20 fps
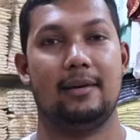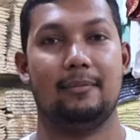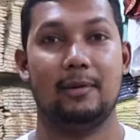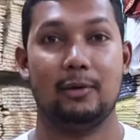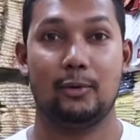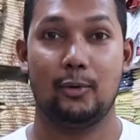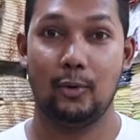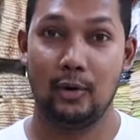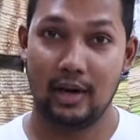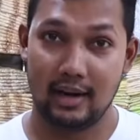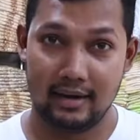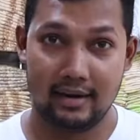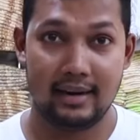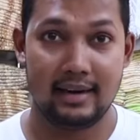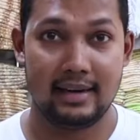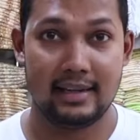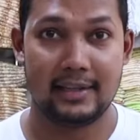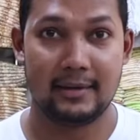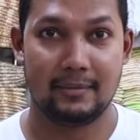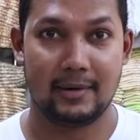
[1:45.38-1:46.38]
থেকে আপনারা কুরিয়ারে
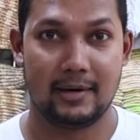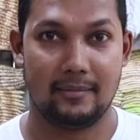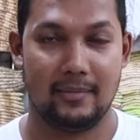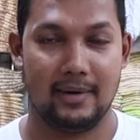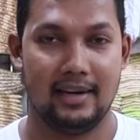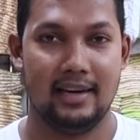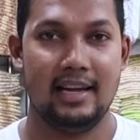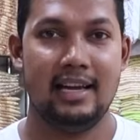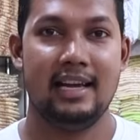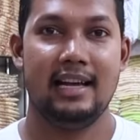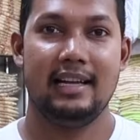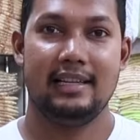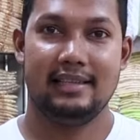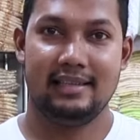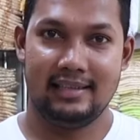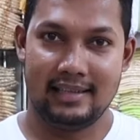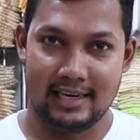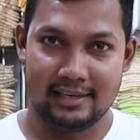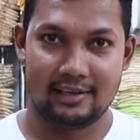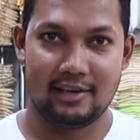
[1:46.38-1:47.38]
নিয়ে নিতে পারবেন
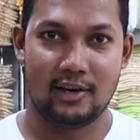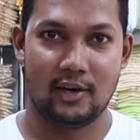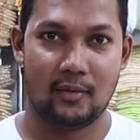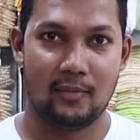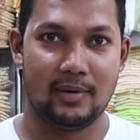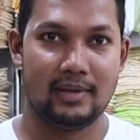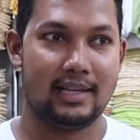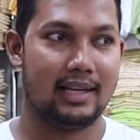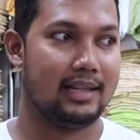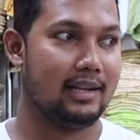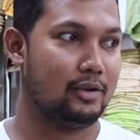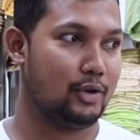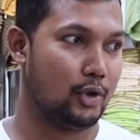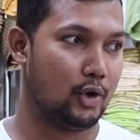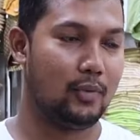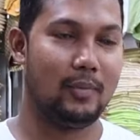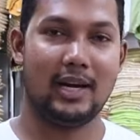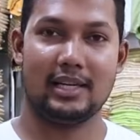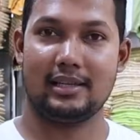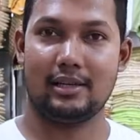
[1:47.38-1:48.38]
চেষ্টা করবেন তাদের
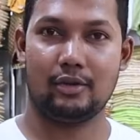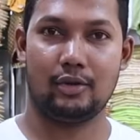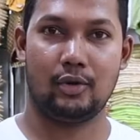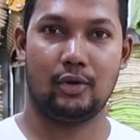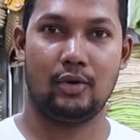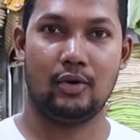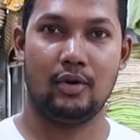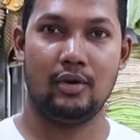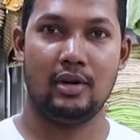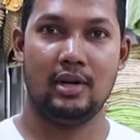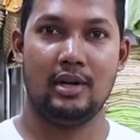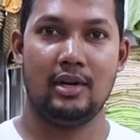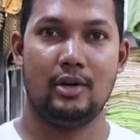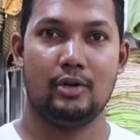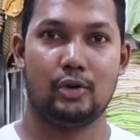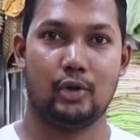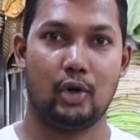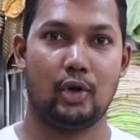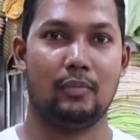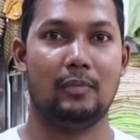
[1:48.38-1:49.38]
শোরুমে আসার জন্য
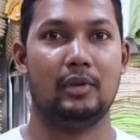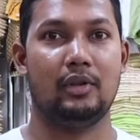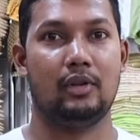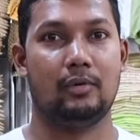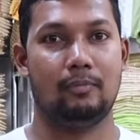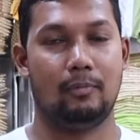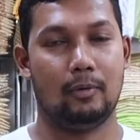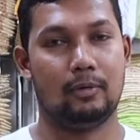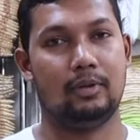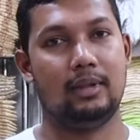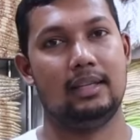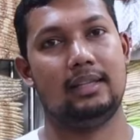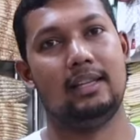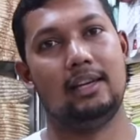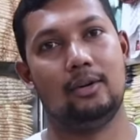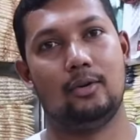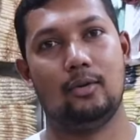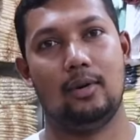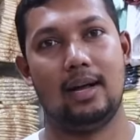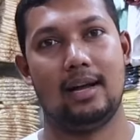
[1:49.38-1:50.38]
শোরুম কিন্তু প্রত্যেক
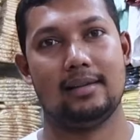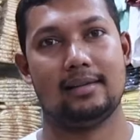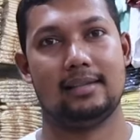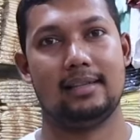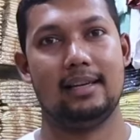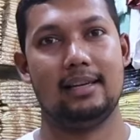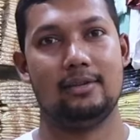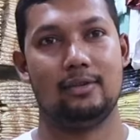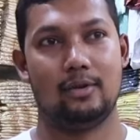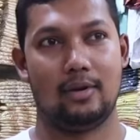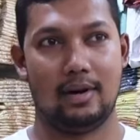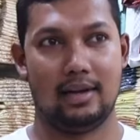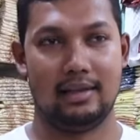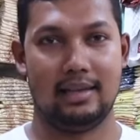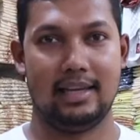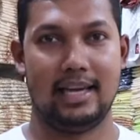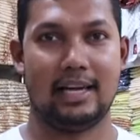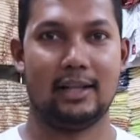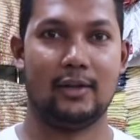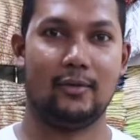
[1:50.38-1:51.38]
দিনই খোলা আছে
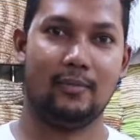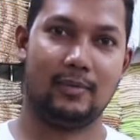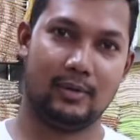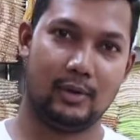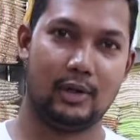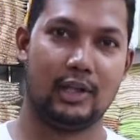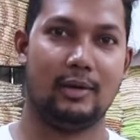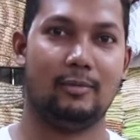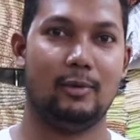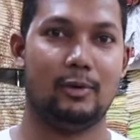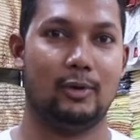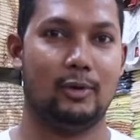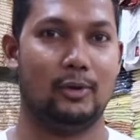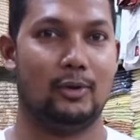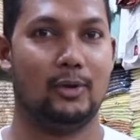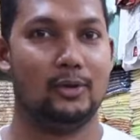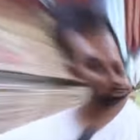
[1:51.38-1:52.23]
সকাল থেকে একদম সন্ধ্যা পর্যন্ত